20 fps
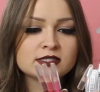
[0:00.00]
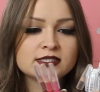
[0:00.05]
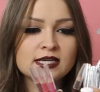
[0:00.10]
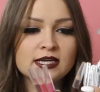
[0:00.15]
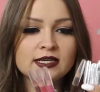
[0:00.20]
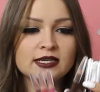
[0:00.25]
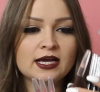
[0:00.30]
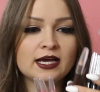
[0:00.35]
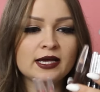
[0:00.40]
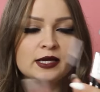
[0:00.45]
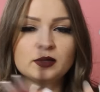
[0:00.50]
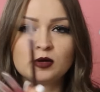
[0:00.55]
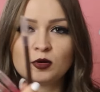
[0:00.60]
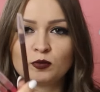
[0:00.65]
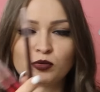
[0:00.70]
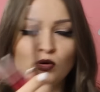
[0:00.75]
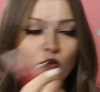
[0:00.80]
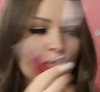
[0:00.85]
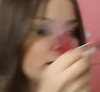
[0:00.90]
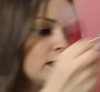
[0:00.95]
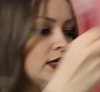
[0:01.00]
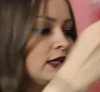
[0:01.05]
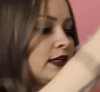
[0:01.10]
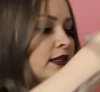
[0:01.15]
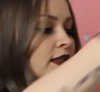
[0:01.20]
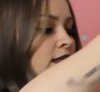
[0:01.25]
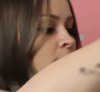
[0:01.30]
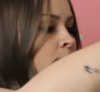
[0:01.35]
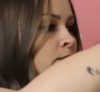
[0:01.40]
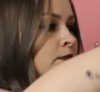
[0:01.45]
Dann ein
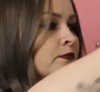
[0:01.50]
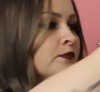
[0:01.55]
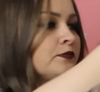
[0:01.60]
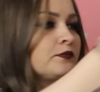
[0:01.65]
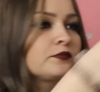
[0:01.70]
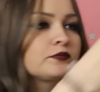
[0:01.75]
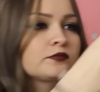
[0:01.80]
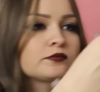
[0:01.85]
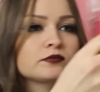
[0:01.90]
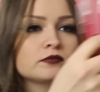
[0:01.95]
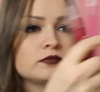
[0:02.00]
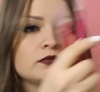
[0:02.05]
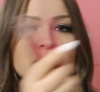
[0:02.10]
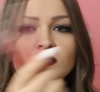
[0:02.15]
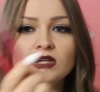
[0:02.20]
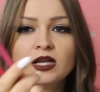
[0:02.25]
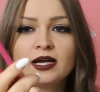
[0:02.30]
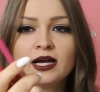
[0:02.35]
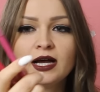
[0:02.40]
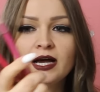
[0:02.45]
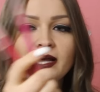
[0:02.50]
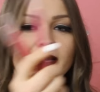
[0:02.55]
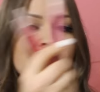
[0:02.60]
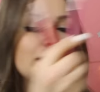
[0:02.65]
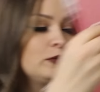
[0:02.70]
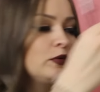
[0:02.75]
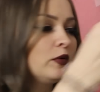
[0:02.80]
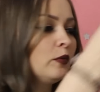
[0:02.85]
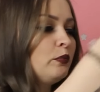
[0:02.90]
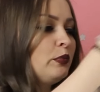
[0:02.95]
bräunlicher.
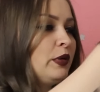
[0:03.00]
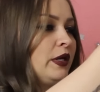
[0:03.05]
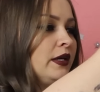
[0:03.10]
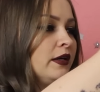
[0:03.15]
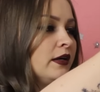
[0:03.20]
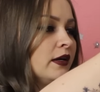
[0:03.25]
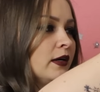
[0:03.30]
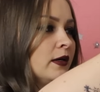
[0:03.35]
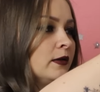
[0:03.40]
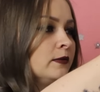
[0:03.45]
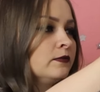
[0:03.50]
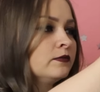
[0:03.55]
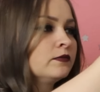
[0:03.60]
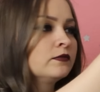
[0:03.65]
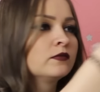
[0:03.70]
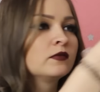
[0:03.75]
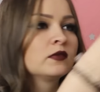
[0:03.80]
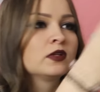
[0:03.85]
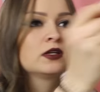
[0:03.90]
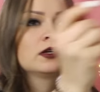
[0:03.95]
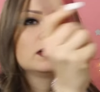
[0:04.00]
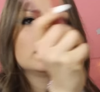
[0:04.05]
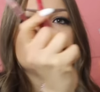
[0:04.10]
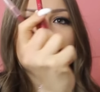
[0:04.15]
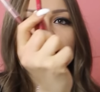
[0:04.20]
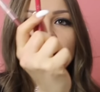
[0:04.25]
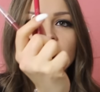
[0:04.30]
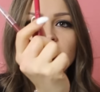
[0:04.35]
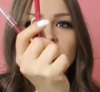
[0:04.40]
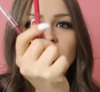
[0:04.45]
Ein pinker
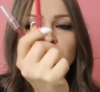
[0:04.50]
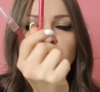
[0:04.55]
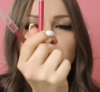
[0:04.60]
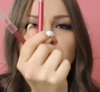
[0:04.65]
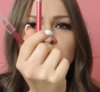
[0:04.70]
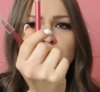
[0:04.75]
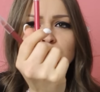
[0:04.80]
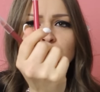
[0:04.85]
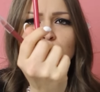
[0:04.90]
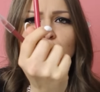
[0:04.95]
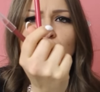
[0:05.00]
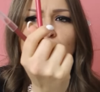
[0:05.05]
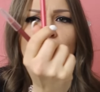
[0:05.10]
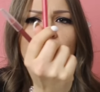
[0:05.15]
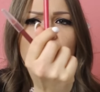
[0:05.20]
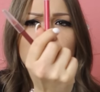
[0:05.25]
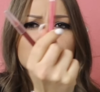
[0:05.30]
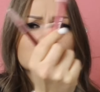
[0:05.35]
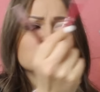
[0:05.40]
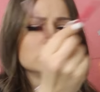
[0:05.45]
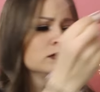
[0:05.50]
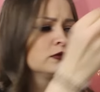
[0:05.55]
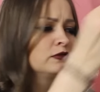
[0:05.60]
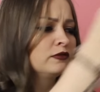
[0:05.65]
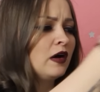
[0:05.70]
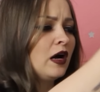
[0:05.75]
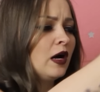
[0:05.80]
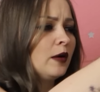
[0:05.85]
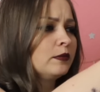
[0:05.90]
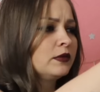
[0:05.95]
ein
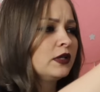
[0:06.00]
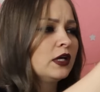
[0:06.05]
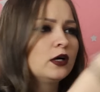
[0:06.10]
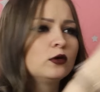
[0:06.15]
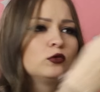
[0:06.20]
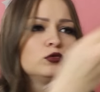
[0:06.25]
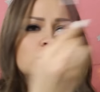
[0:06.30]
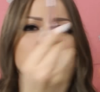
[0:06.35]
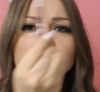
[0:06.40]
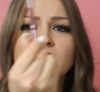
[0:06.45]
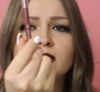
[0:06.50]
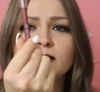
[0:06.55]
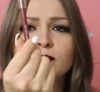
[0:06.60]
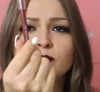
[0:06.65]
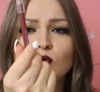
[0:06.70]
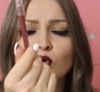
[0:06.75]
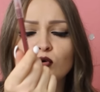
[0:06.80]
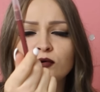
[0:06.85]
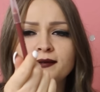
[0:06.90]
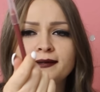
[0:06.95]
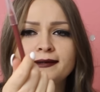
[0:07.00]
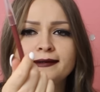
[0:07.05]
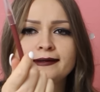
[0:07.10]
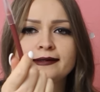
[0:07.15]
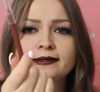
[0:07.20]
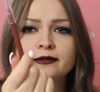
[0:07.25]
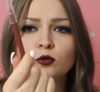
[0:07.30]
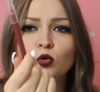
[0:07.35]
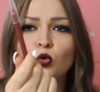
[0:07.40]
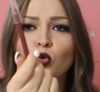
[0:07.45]
pink-koralle-farbener und ein
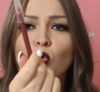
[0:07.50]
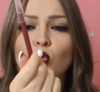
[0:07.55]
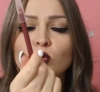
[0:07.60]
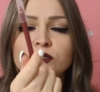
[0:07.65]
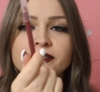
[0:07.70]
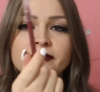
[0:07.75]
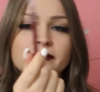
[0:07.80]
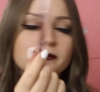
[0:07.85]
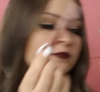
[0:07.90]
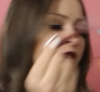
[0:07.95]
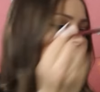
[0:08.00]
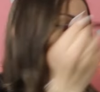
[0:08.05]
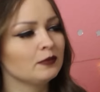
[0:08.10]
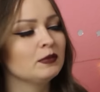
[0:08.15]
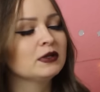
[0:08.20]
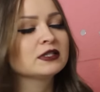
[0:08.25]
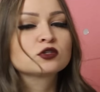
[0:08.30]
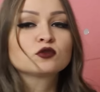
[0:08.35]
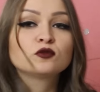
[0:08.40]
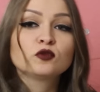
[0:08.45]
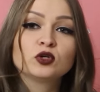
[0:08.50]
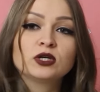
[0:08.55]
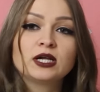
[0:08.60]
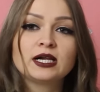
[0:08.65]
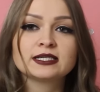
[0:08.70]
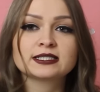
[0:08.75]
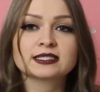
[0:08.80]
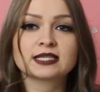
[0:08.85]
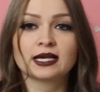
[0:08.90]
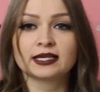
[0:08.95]
bräunlich-roter. Kann man sowohl
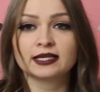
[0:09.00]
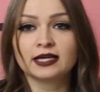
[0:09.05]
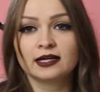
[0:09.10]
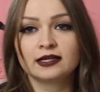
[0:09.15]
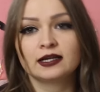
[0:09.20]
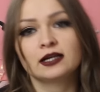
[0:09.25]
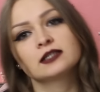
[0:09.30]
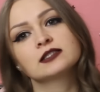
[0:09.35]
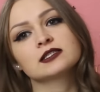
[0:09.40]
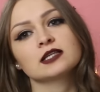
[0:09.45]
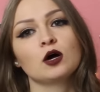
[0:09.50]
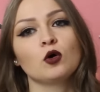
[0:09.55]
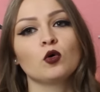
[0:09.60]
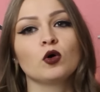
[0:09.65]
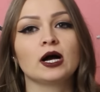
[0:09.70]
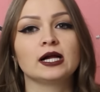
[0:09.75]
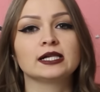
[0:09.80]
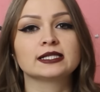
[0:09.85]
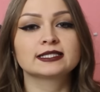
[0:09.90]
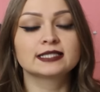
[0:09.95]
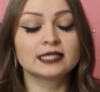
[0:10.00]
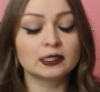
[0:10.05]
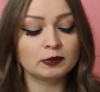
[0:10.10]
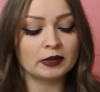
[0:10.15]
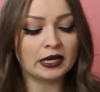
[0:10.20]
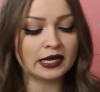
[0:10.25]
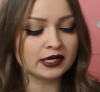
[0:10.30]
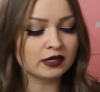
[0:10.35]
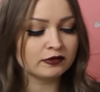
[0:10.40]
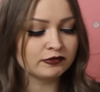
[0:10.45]
als Kajal als auch als
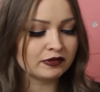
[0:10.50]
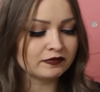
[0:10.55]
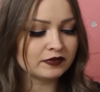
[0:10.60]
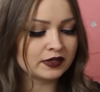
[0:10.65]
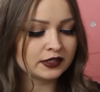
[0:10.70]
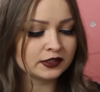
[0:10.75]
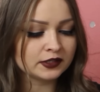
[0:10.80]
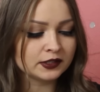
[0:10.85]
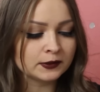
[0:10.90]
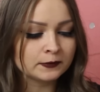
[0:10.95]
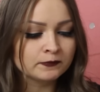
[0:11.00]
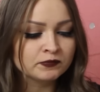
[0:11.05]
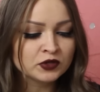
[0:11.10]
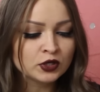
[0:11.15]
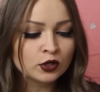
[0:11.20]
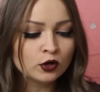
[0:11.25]
Lipliner verwenden.